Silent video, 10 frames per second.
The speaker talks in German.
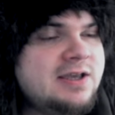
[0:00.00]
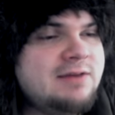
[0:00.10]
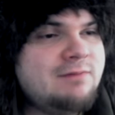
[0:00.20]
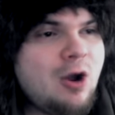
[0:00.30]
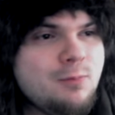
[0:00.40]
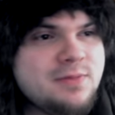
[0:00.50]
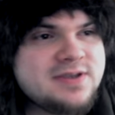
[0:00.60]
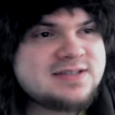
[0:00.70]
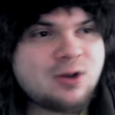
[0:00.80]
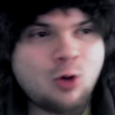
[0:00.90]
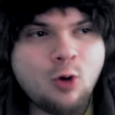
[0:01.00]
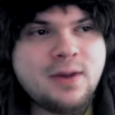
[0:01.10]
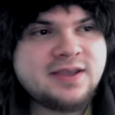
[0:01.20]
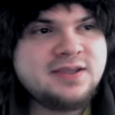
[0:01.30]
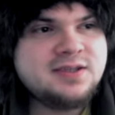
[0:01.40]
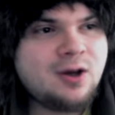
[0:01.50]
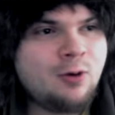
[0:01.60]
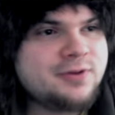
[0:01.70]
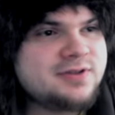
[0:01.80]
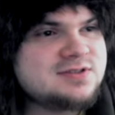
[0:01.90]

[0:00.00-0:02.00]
Warum ist der Chroma Kia heute